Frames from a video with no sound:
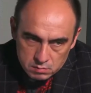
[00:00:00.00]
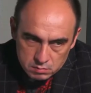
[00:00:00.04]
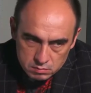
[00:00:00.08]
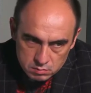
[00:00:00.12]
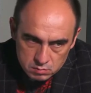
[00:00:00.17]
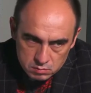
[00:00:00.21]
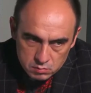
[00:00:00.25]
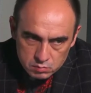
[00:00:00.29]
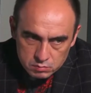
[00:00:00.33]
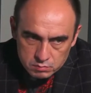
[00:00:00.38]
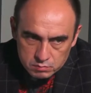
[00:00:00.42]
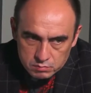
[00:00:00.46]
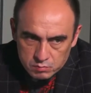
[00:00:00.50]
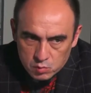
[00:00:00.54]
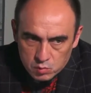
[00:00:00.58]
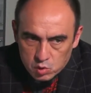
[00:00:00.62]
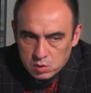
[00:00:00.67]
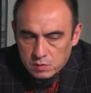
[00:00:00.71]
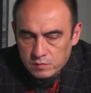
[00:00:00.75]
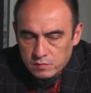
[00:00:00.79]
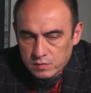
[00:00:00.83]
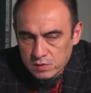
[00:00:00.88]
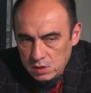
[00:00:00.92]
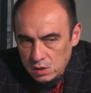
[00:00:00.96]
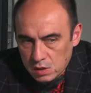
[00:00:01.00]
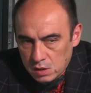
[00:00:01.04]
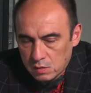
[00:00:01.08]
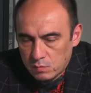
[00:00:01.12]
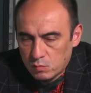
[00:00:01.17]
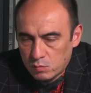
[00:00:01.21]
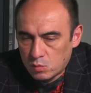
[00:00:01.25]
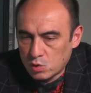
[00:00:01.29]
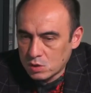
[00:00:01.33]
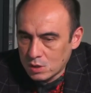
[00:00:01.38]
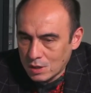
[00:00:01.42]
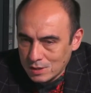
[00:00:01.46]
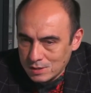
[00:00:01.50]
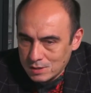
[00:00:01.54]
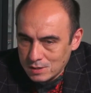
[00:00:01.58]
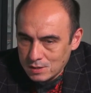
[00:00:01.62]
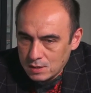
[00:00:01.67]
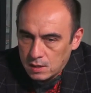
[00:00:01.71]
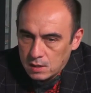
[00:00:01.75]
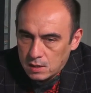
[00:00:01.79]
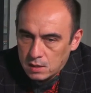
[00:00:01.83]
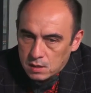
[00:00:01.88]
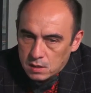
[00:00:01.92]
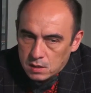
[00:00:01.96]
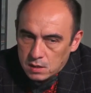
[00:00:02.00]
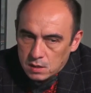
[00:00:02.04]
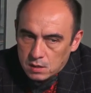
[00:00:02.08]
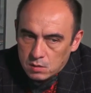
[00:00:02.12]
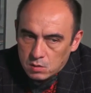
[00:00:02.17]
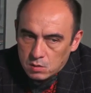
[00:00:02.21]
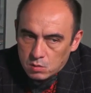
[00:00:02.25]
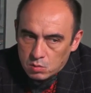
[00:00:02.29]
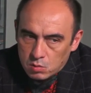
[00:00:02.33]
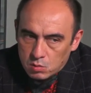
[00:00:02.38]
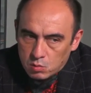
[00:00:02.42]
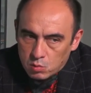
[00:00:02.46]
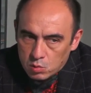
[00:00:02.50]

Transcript: ну, можно в целом, можно отдельно о,